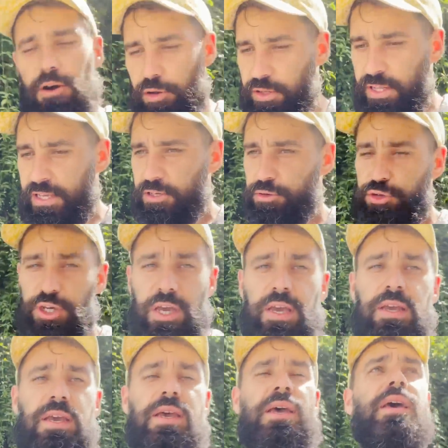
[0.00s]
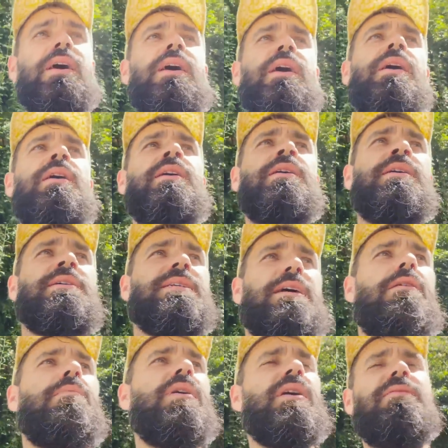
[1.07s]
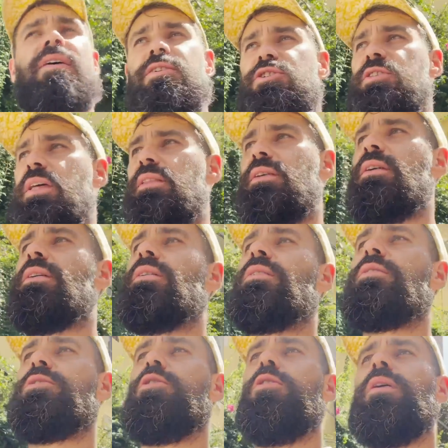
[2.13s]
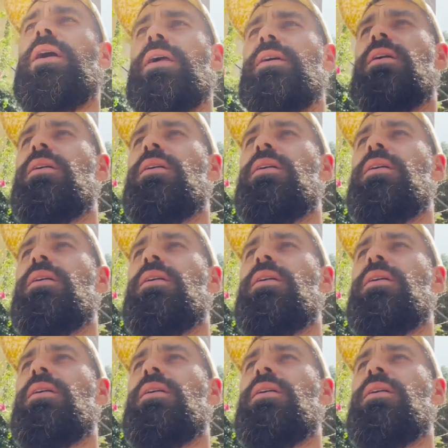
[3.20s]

rynek zaczął się załamywać ten dolar